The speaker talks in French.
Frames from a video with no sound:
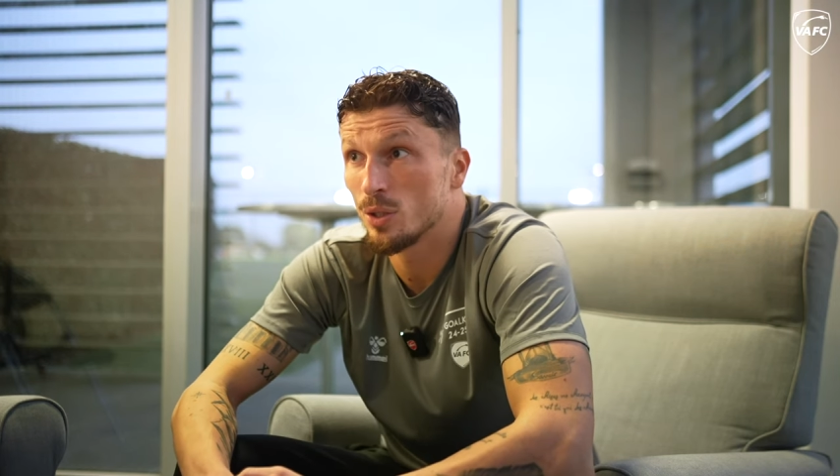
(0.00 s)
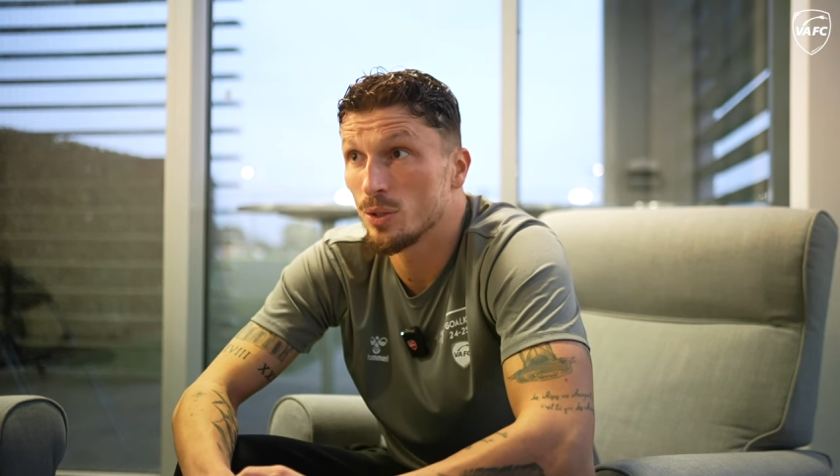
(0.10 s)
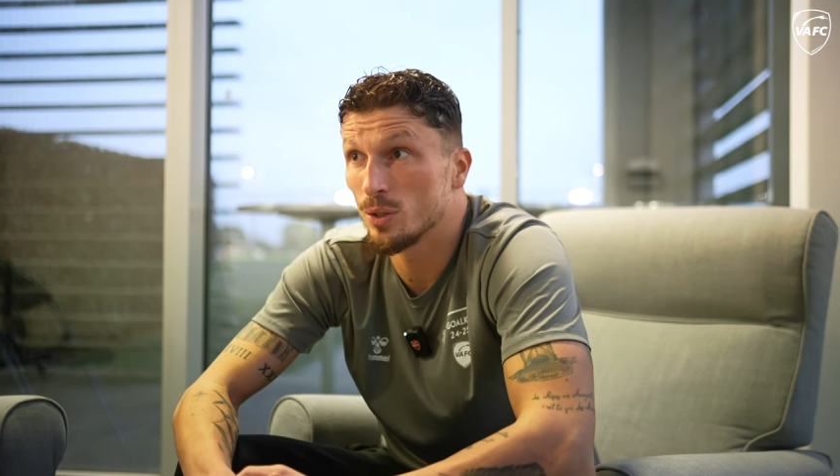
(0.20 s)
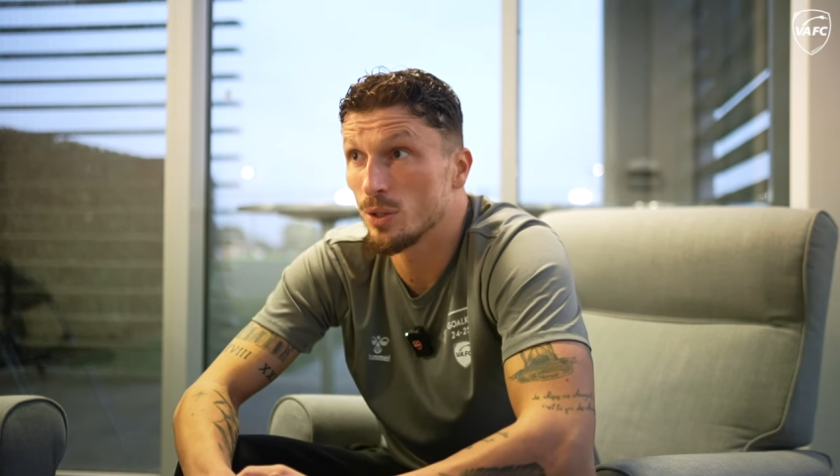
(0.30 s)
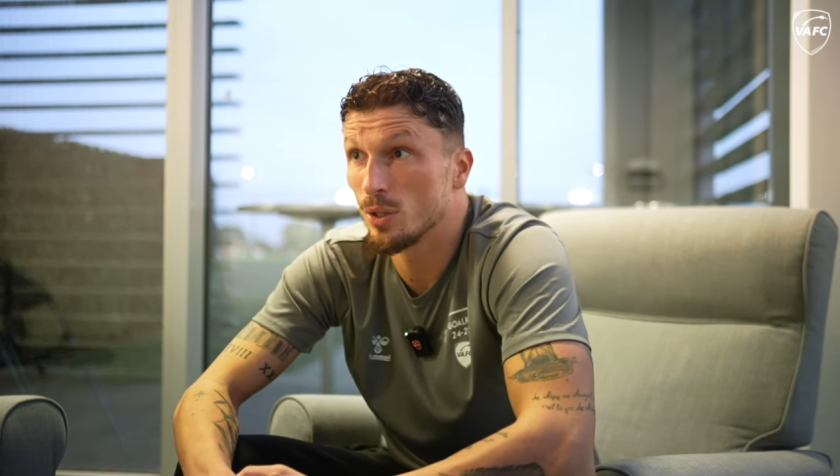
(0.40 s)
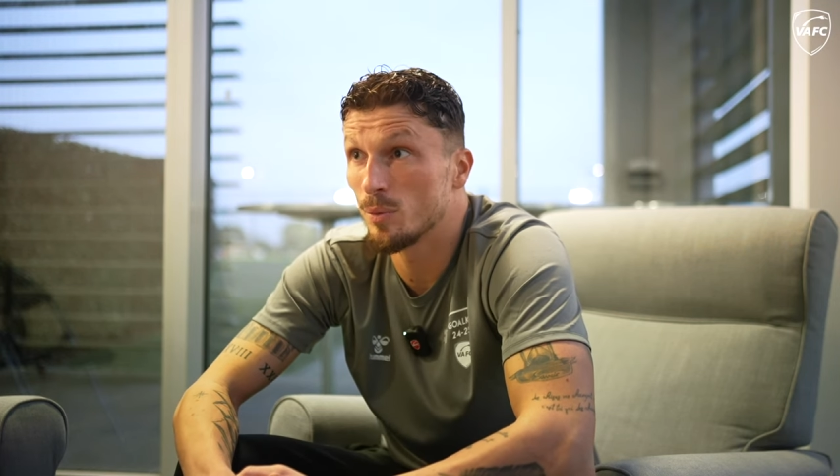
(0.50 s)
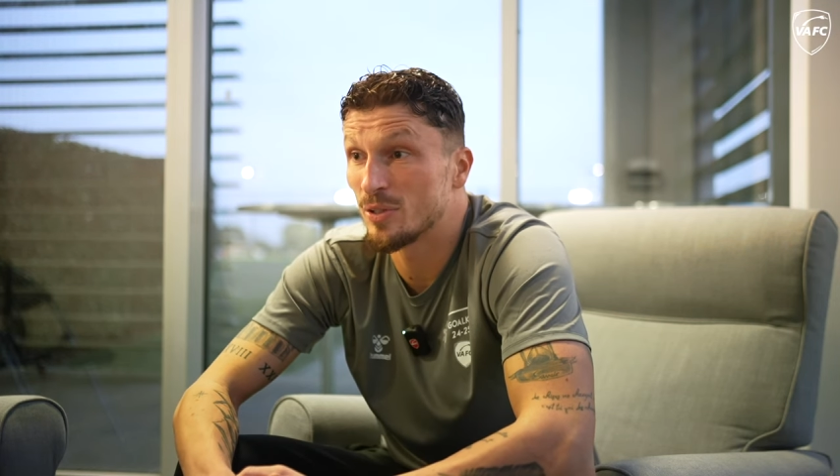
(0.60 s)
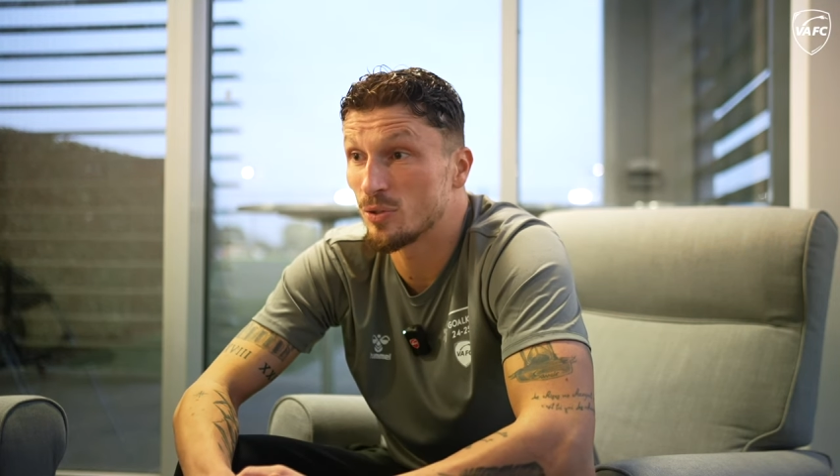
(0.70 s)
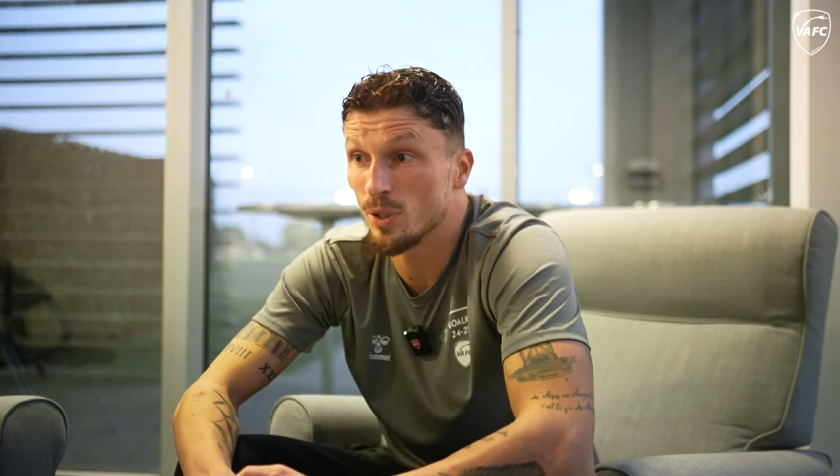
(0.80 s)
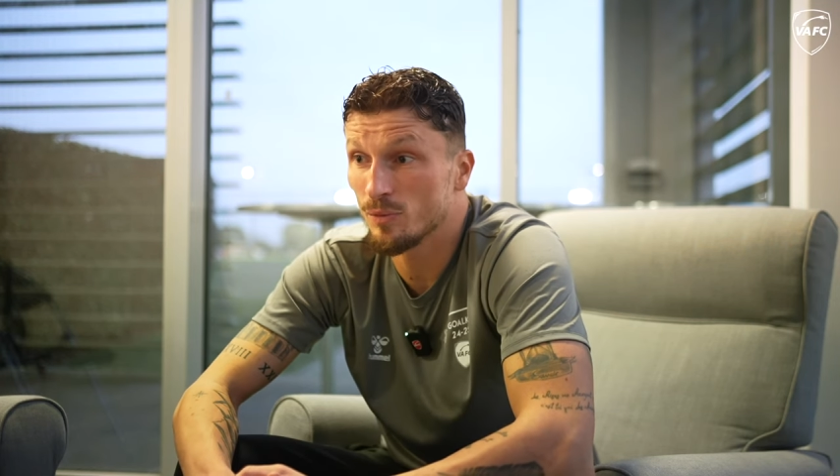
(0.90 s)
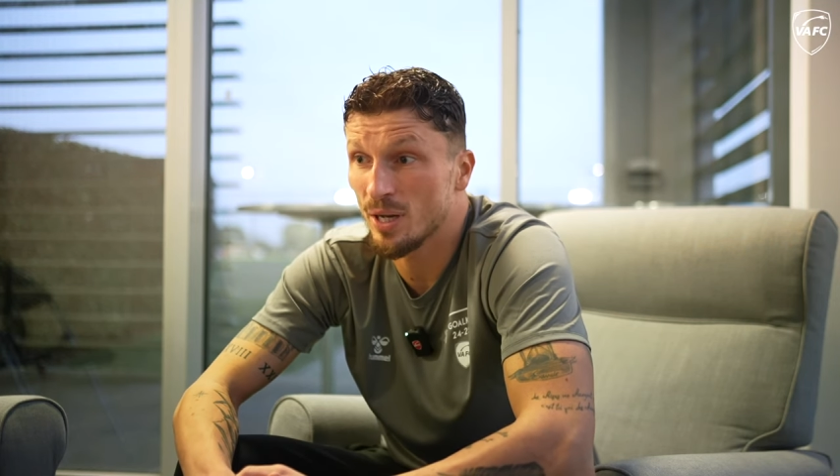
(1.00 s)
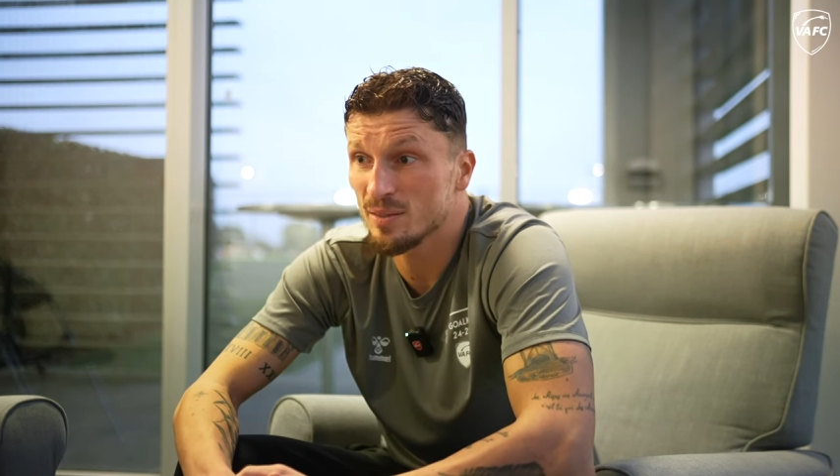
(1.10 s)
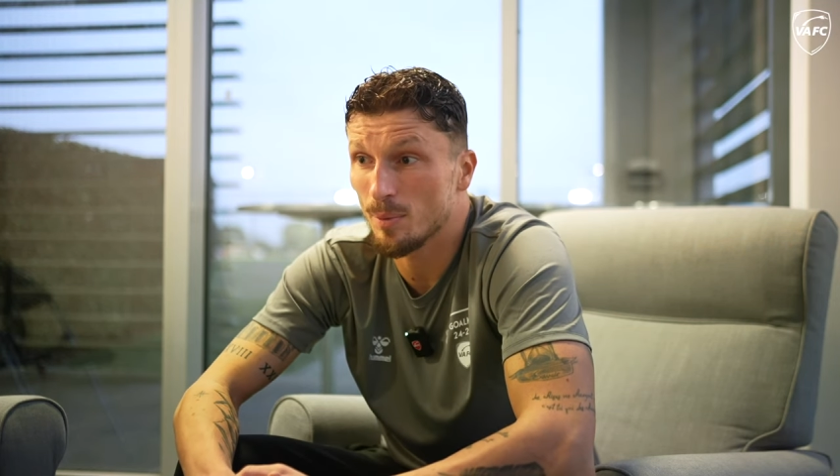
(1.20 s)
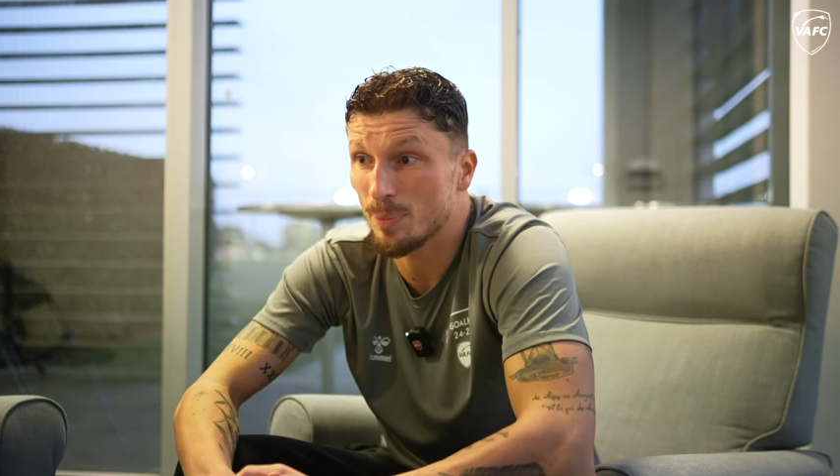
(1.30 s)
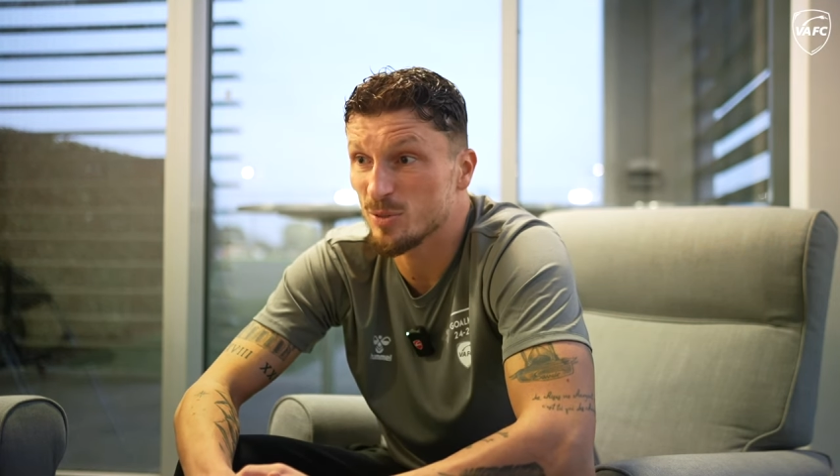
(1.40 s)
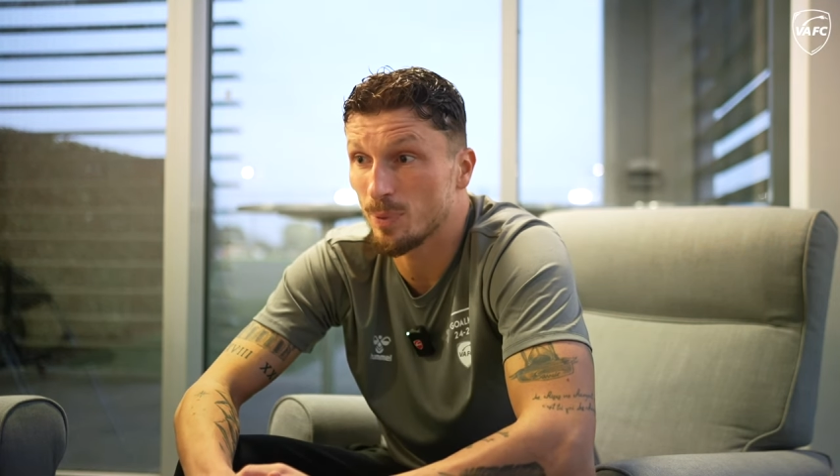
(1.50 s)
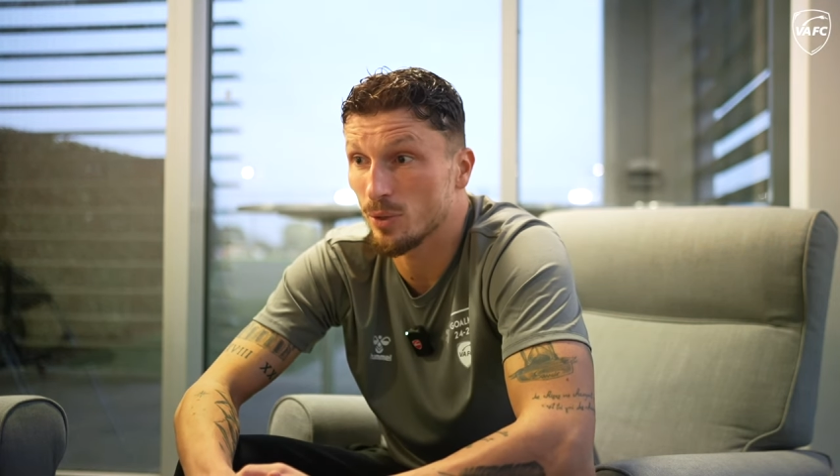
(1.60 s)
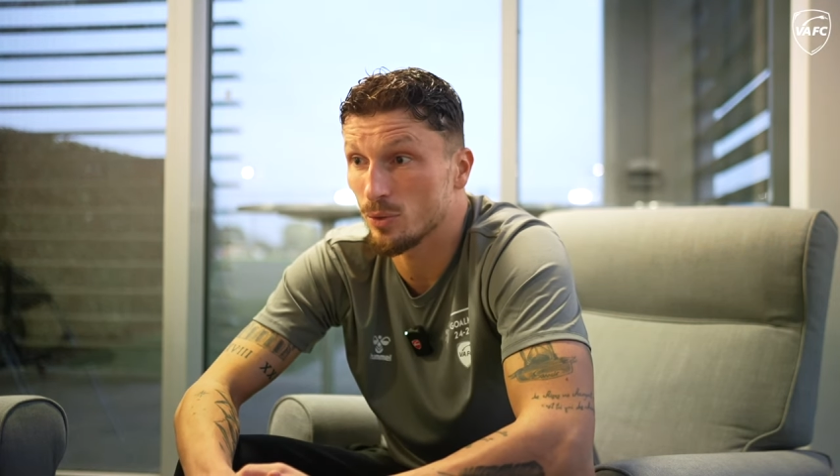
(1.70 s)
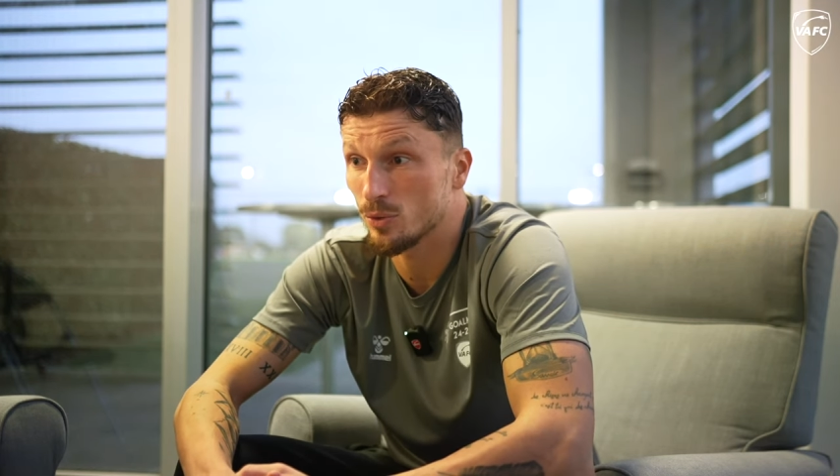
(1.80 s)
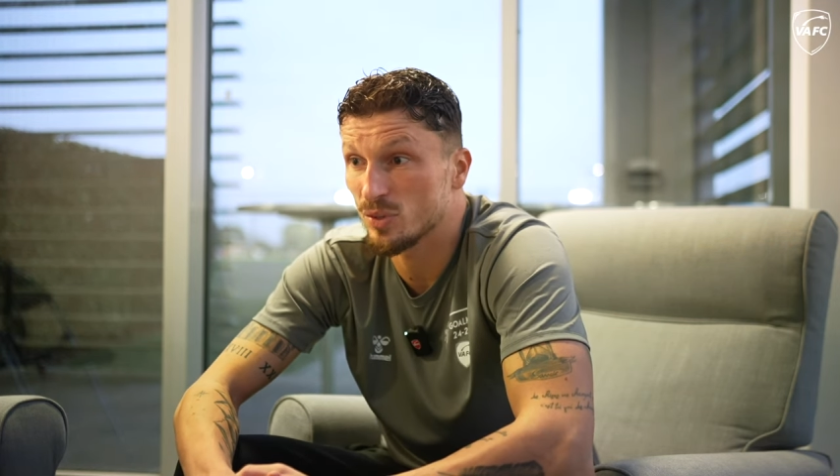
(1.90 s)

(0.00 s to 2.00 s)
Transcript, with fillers: Euh, maintenant, voilà, ça passe par euh,